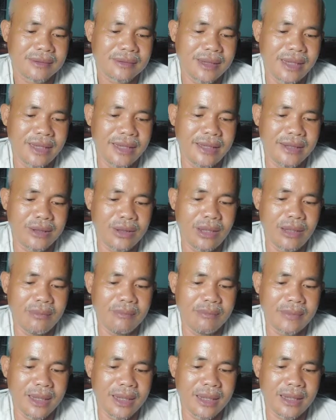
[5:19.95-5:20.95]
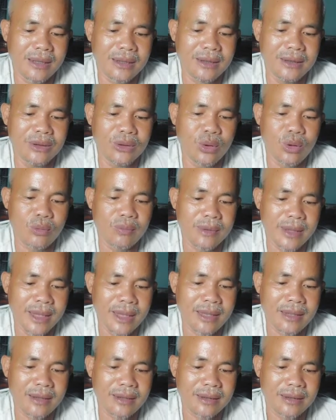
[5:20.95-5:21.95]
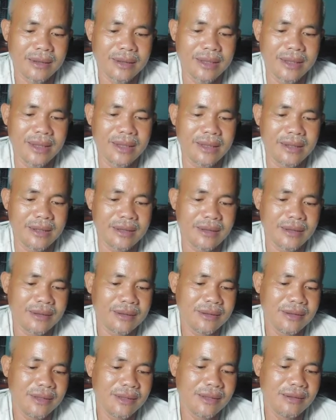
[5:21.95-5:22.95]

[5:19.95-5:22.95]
đại lý tôm là người của ông a chiến lửa